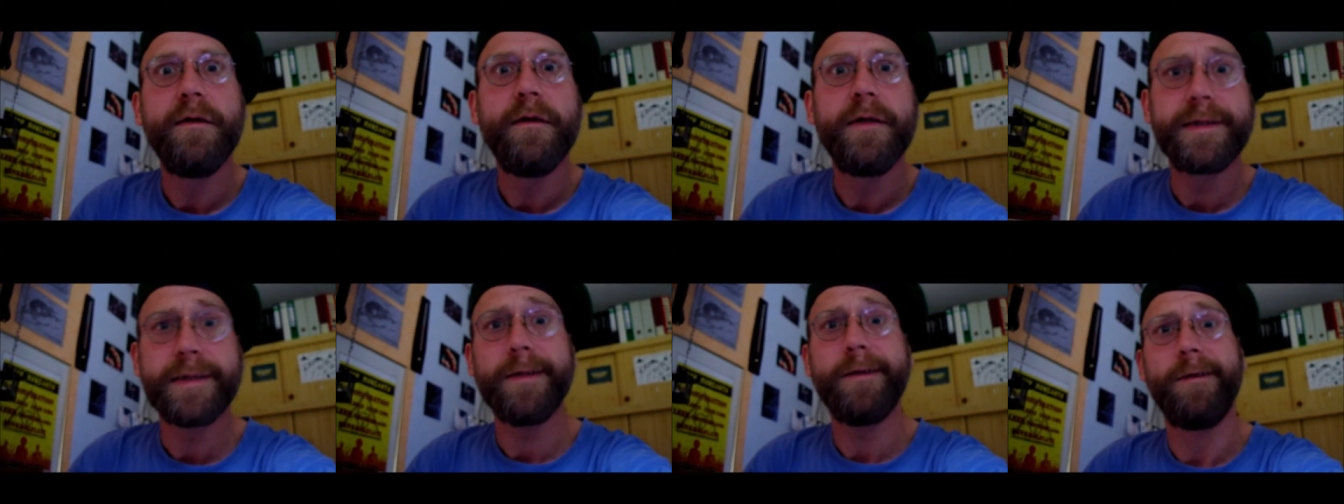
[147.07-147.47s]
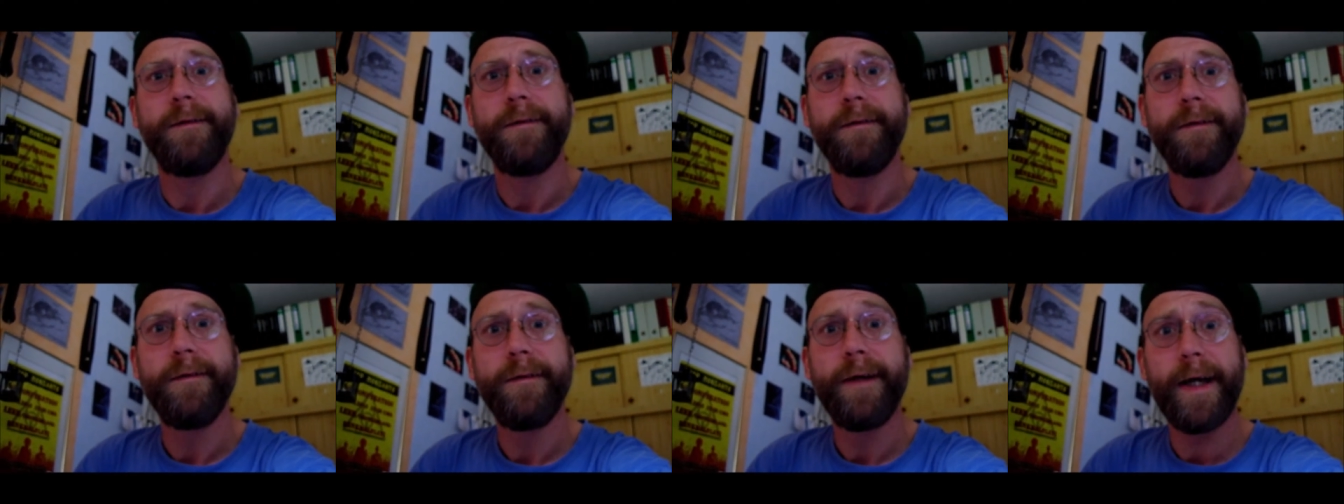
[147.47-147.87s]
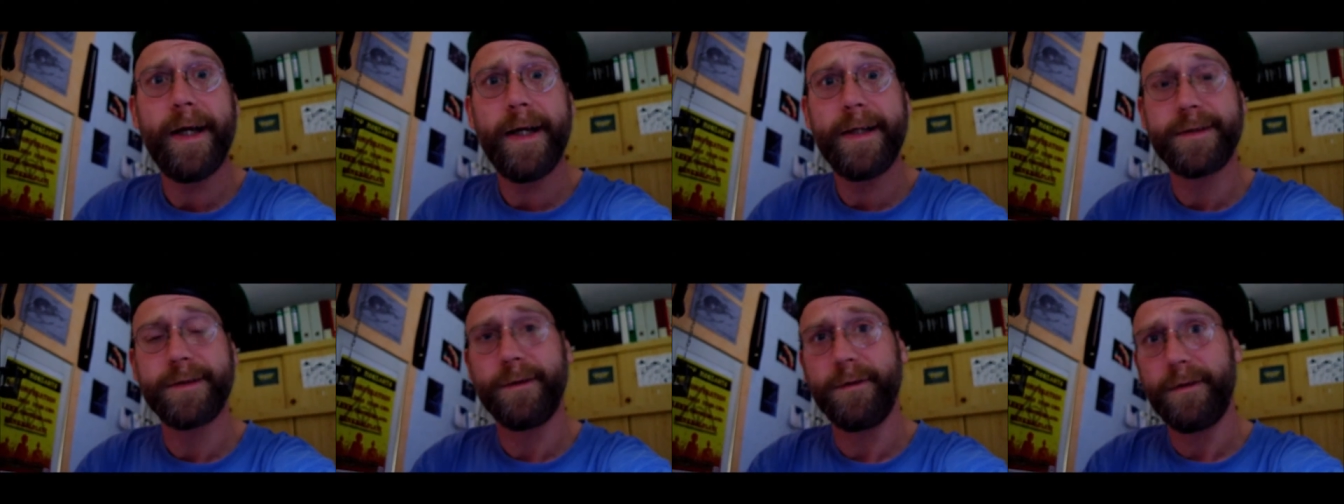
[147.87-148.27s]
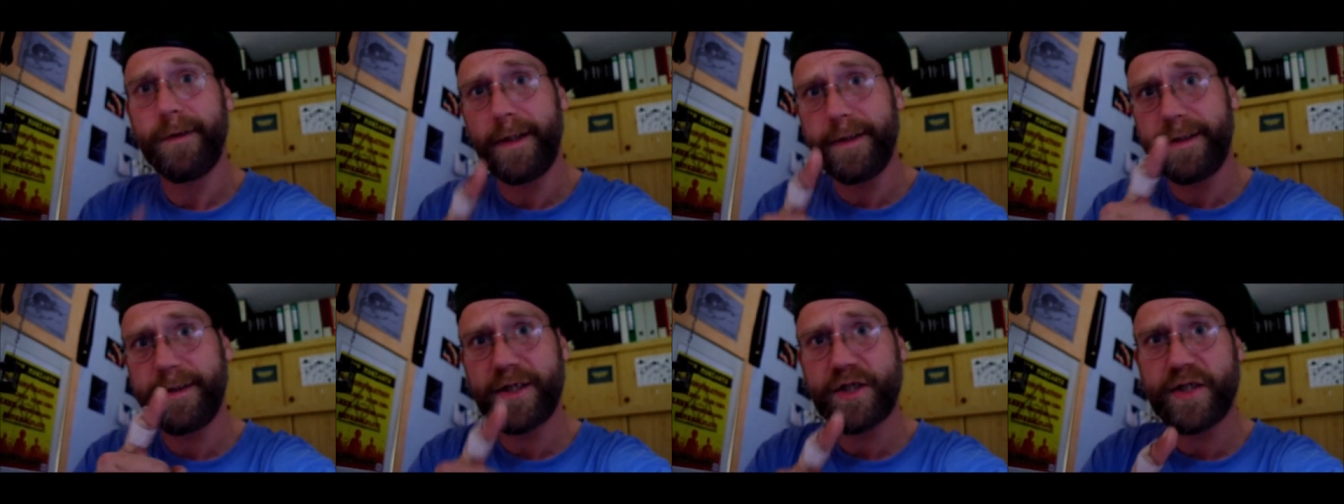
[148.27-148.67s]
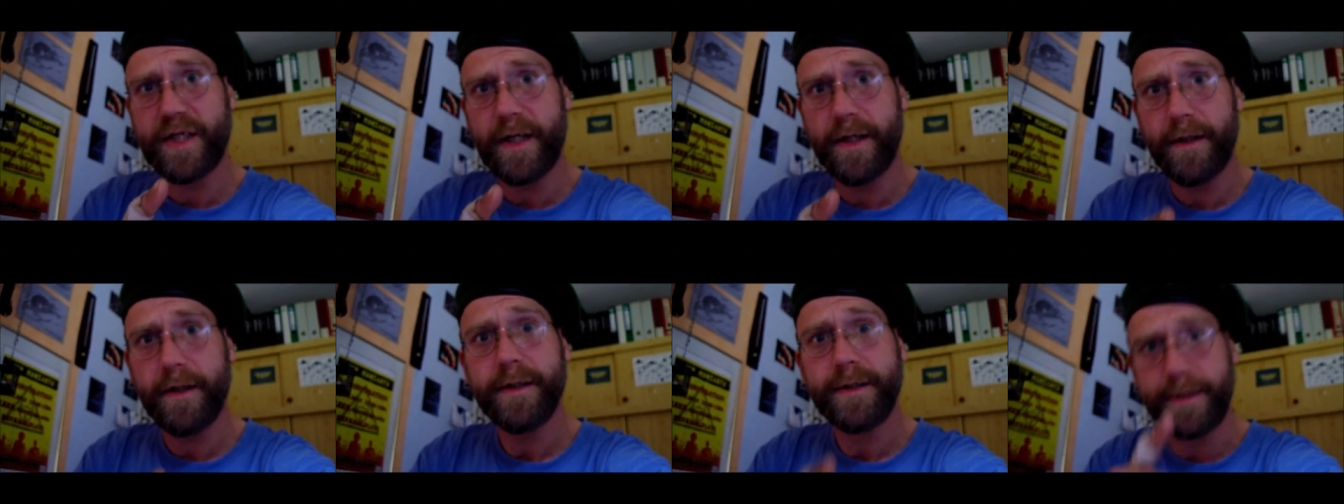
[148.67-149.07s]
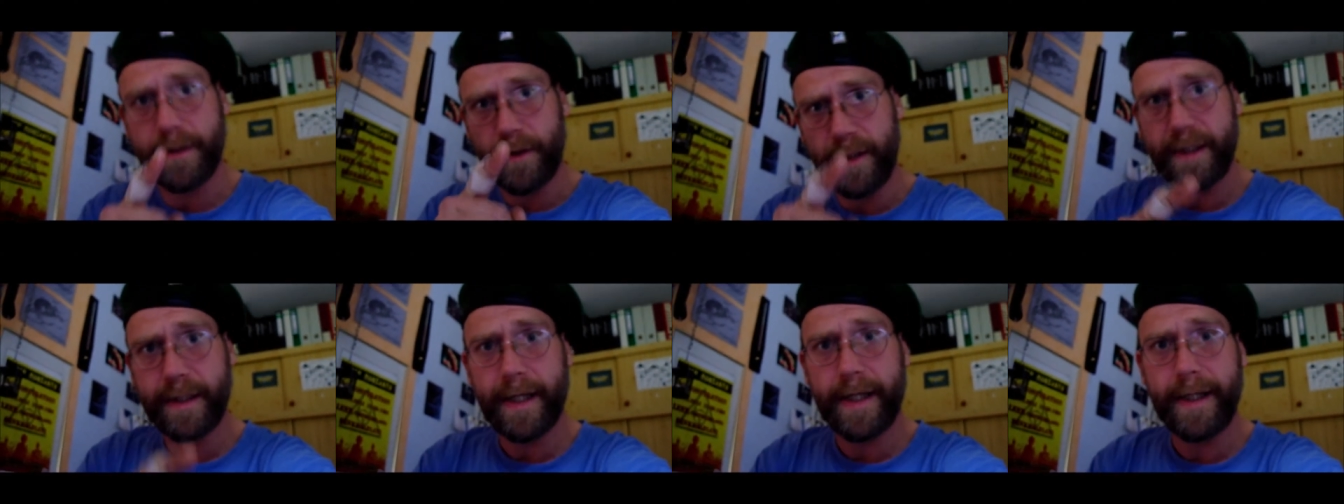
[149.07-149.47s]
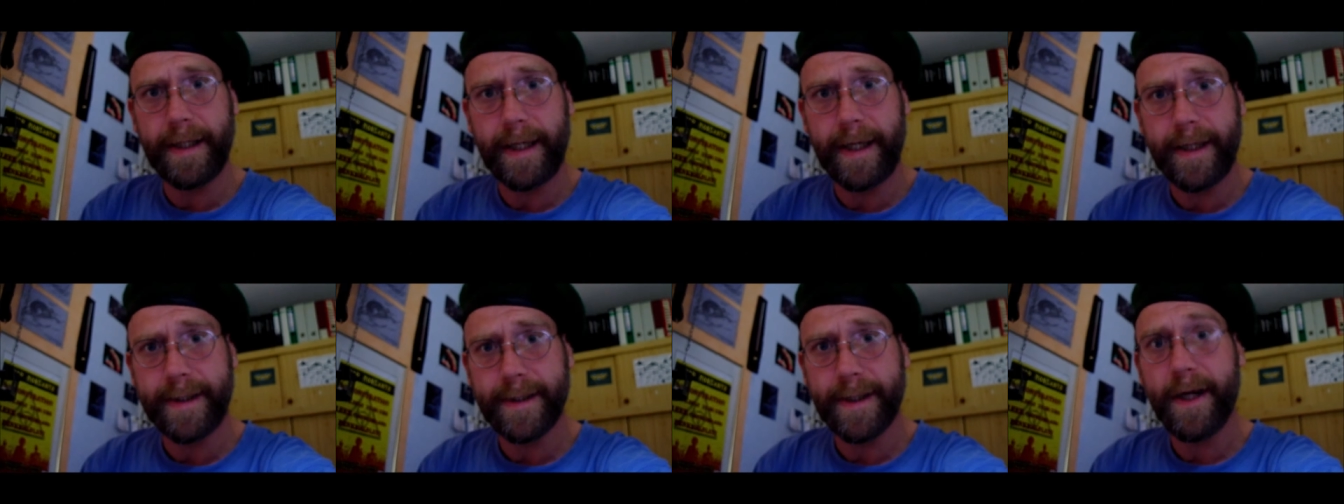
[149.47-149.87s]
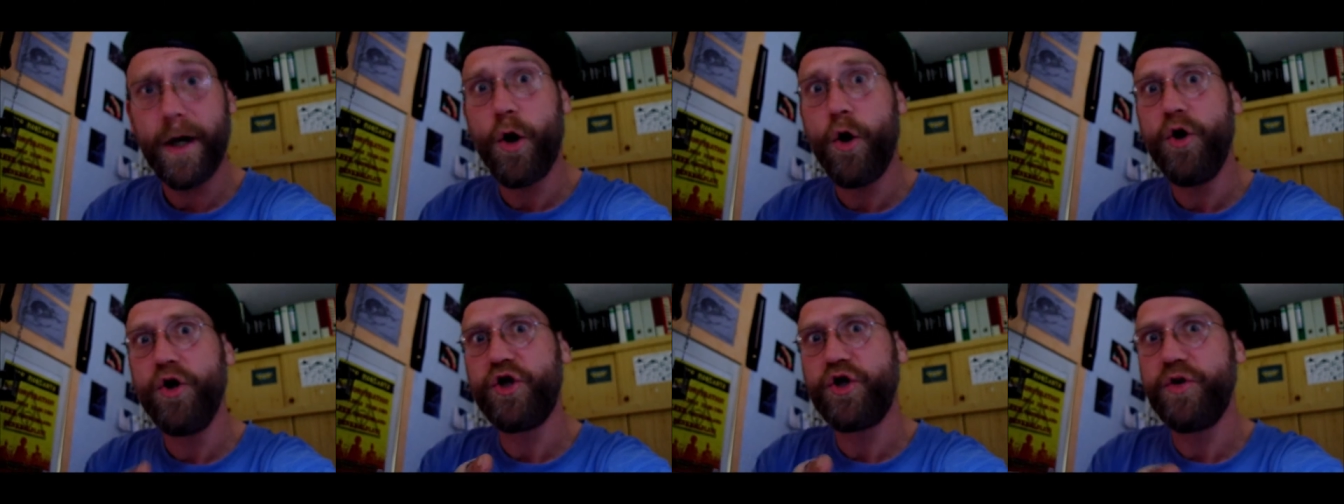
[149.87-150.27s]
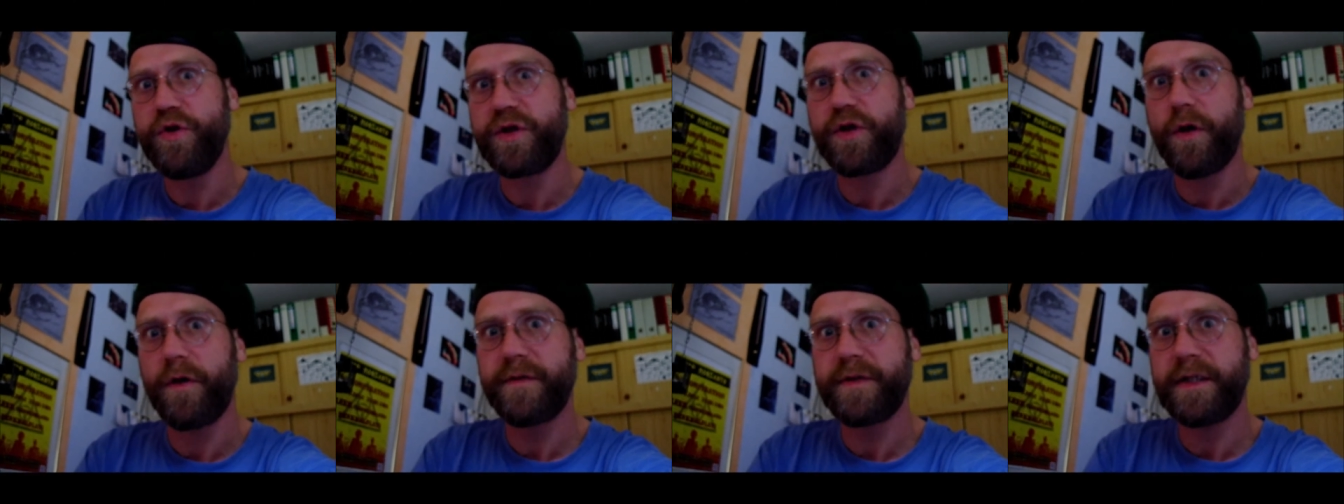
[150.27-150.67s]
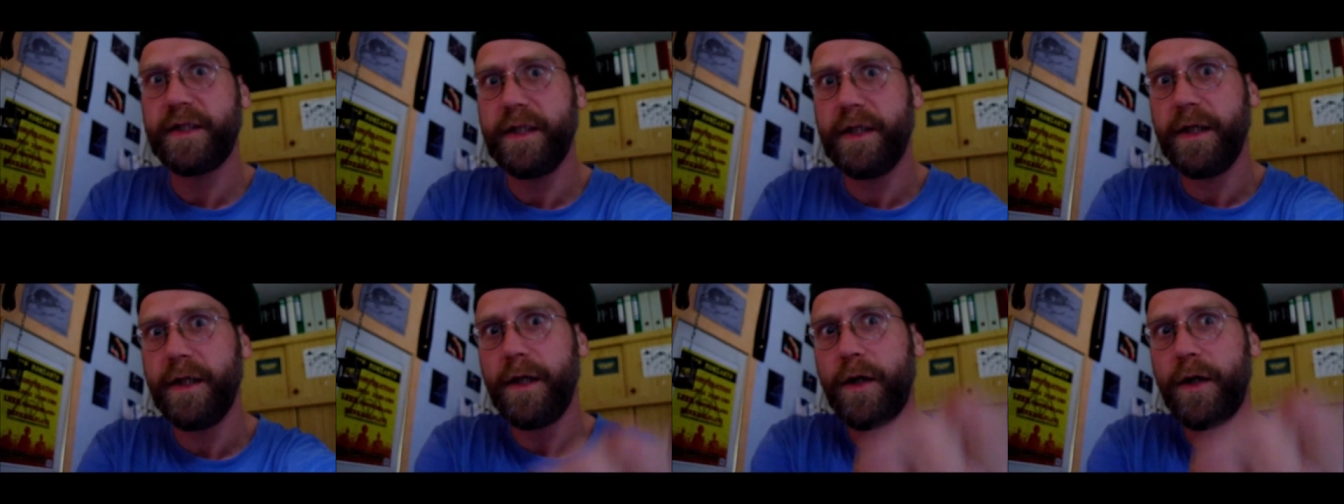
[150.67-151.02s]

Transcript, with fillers: So. Also, an dieser Stelle, Zirlede Alligator und Tschüss Koski.